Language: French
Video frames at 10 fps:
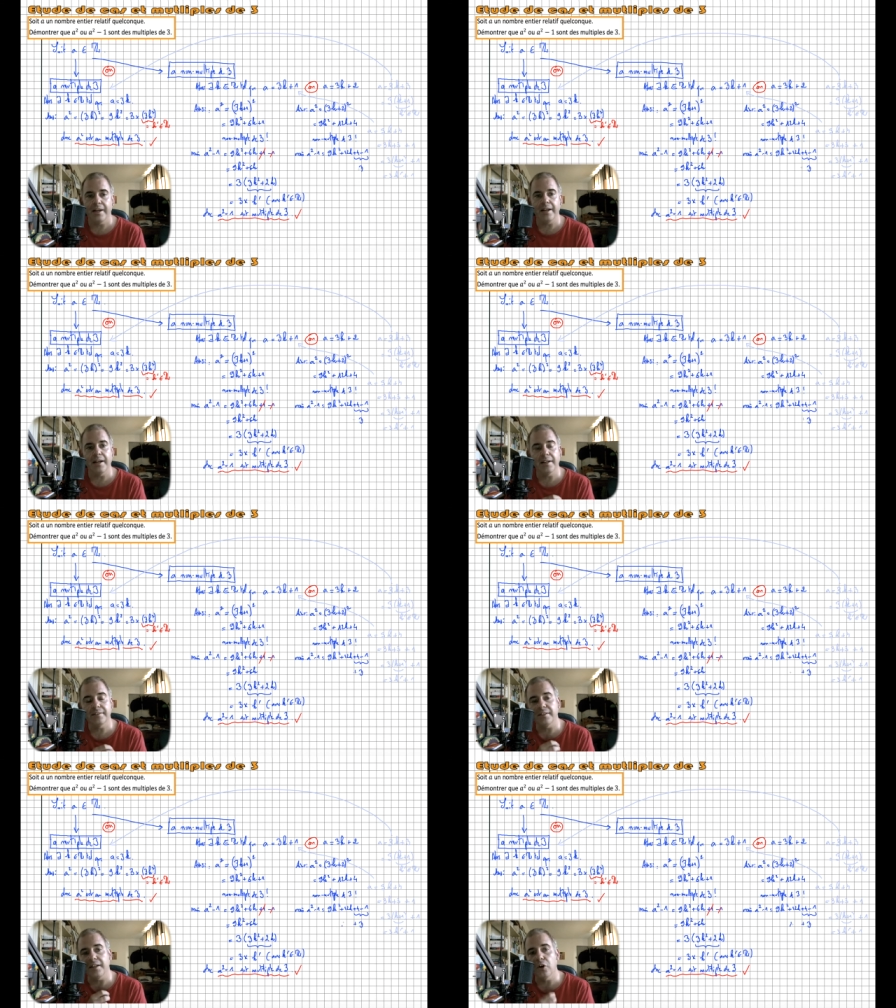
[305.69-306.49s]
Et là,
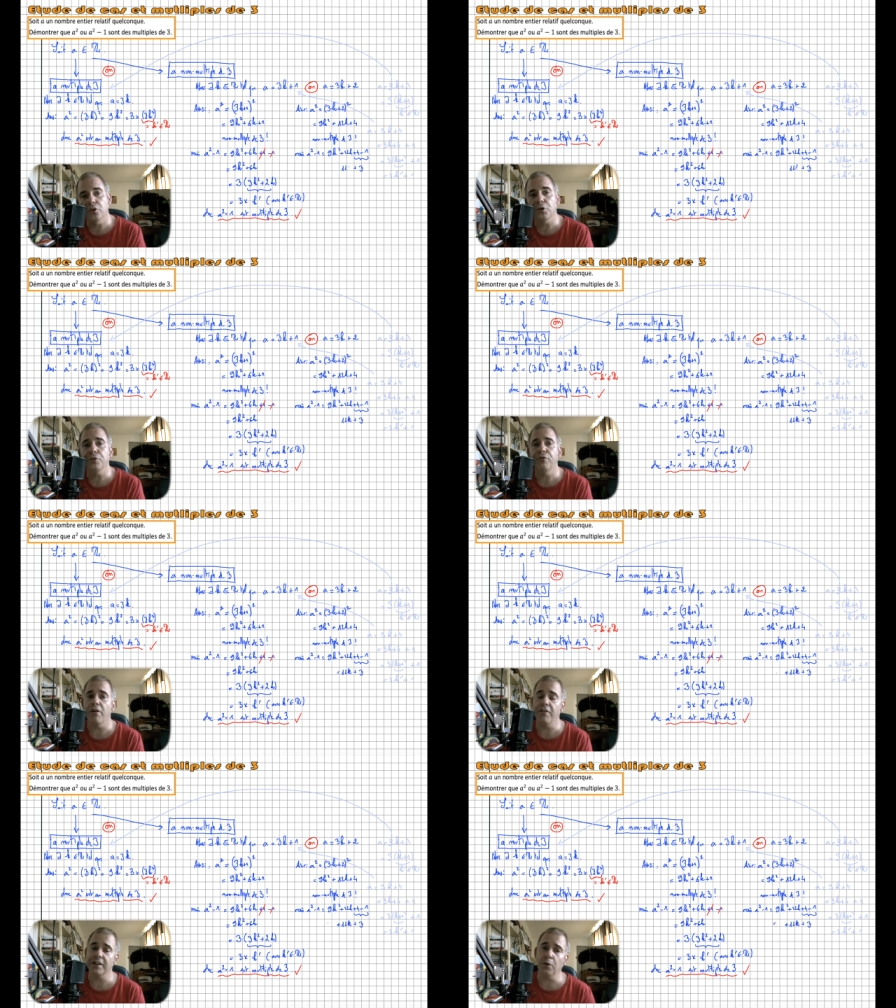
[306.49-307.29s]
c'est encore une fois
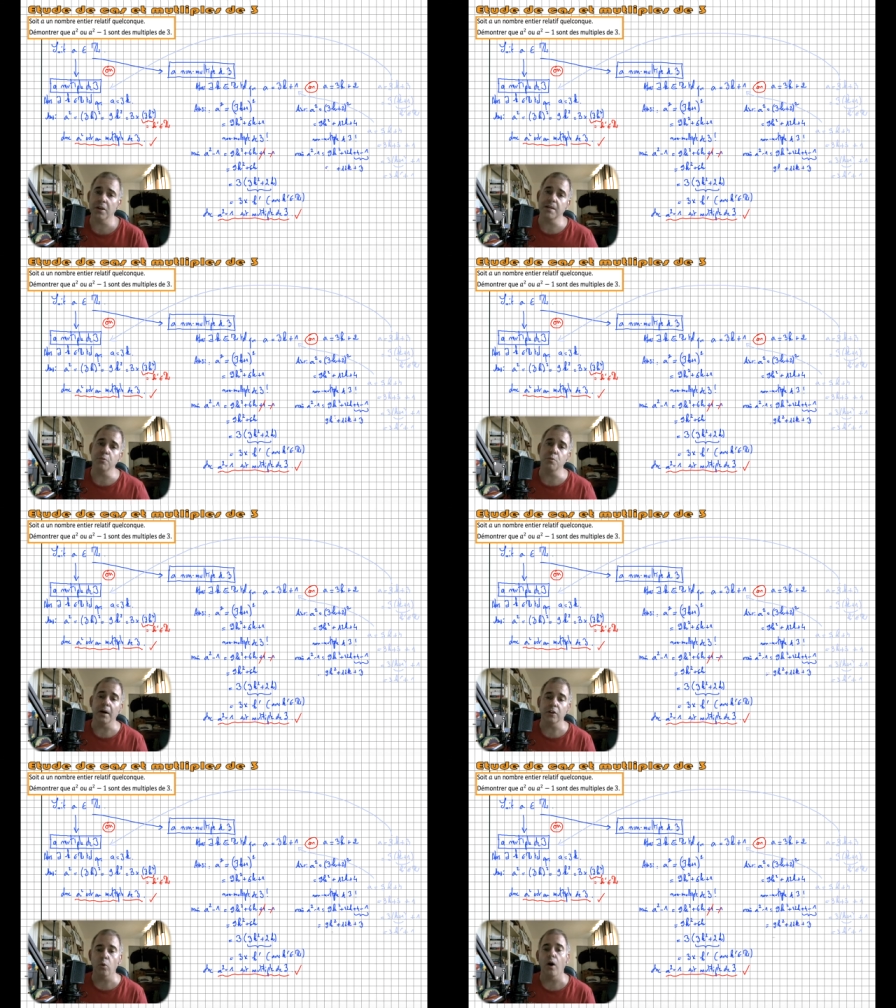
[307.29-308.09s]
factorisable
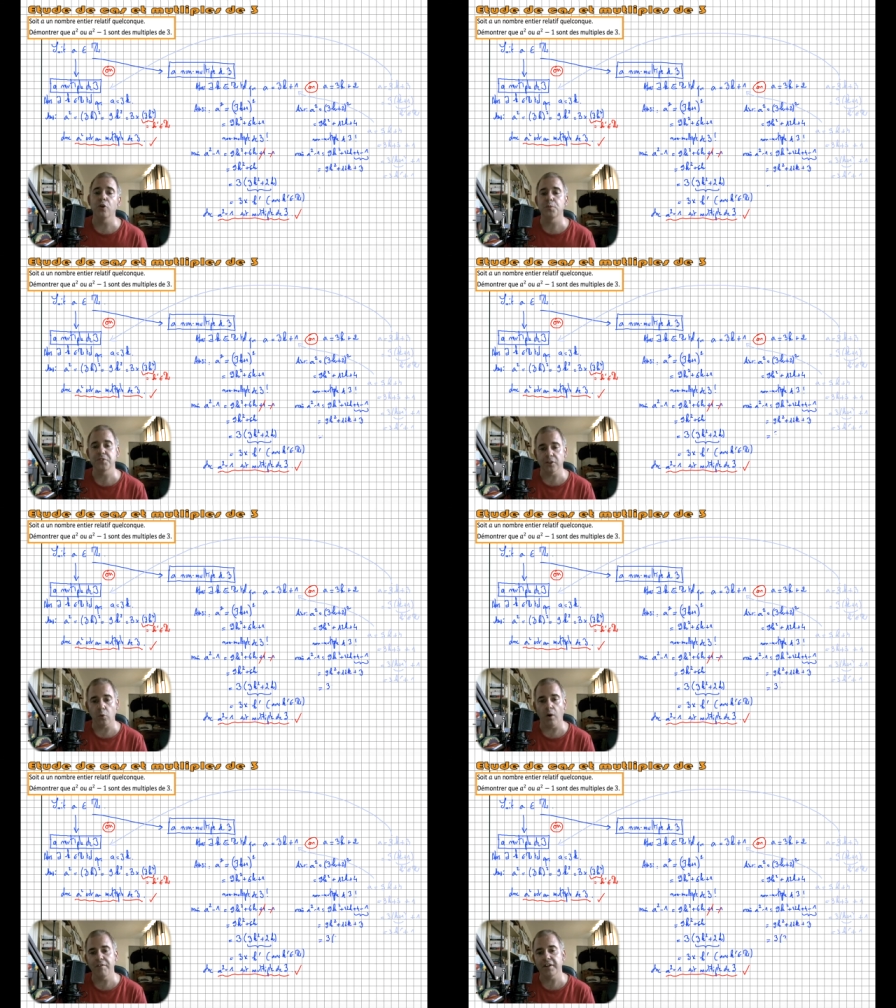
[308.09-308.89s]
par 3, on obtient
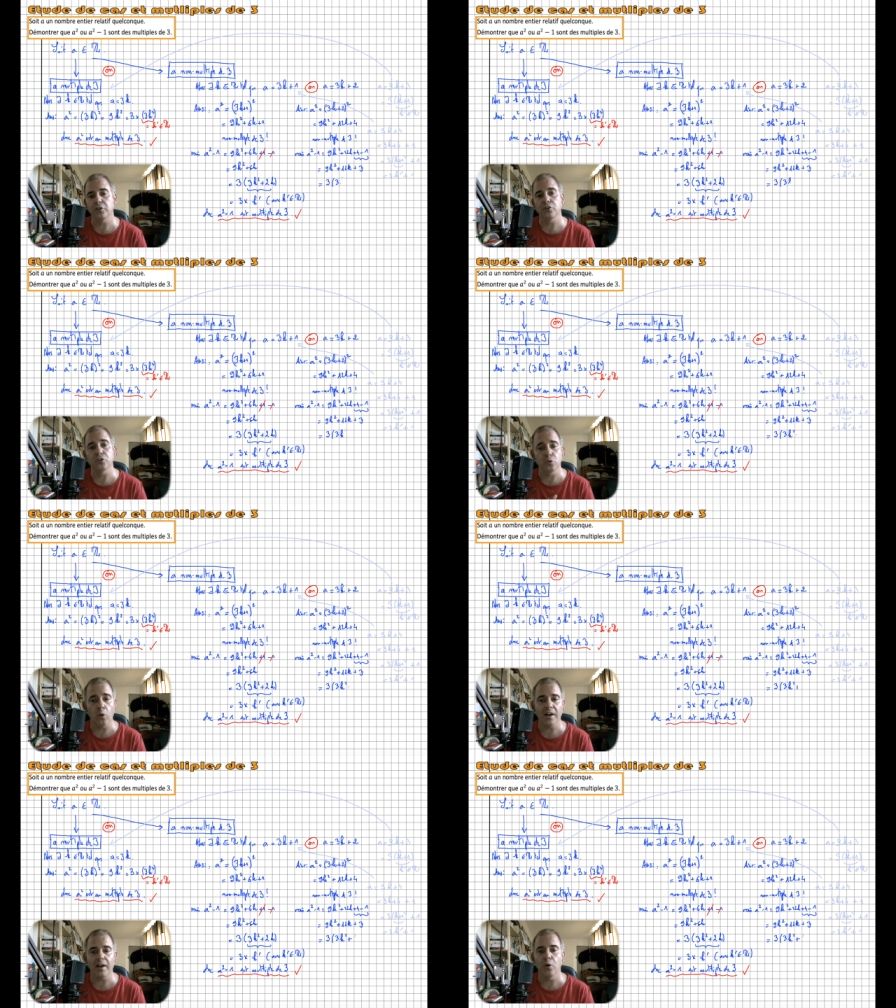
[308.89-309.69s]
3, facteur de
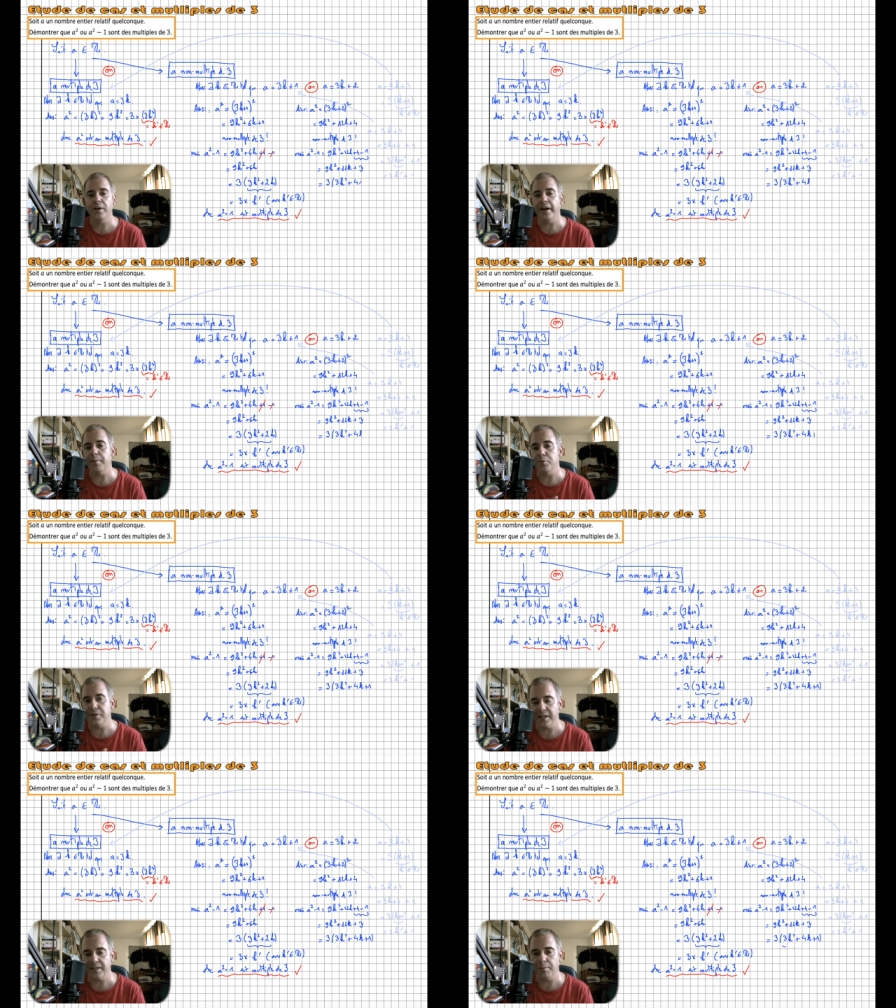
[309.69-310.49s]
3k au carré plus
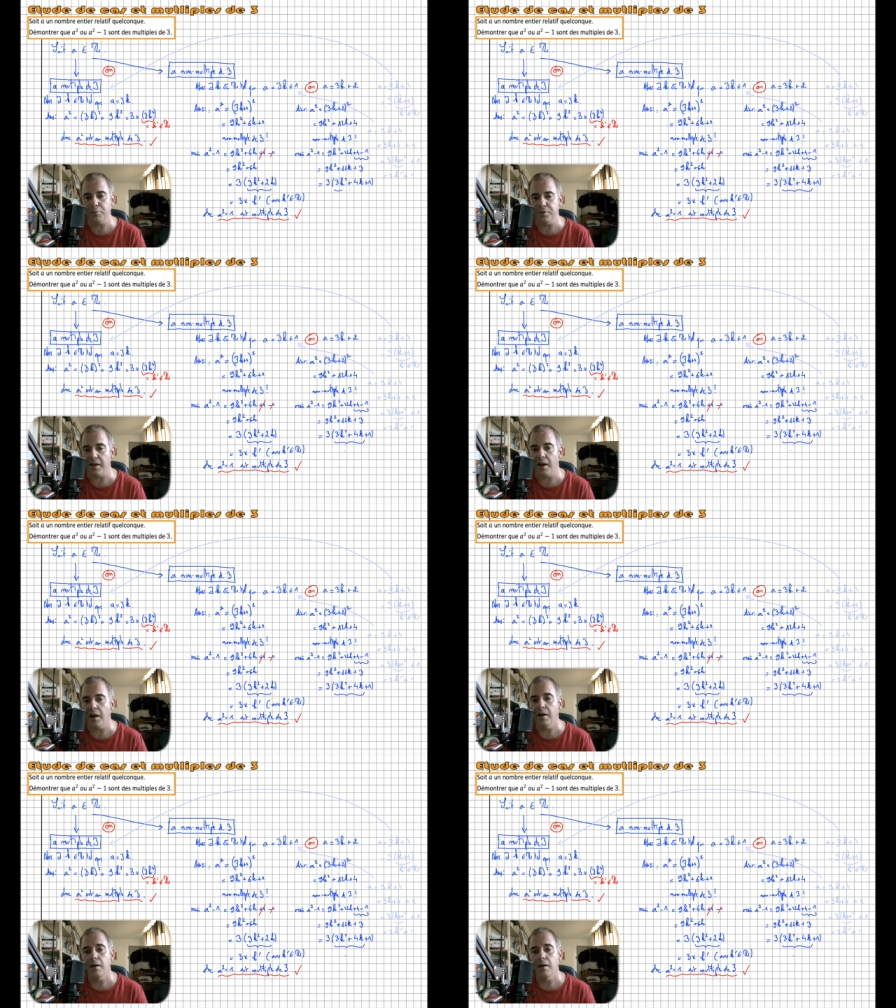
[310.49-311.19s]
4k plus 1.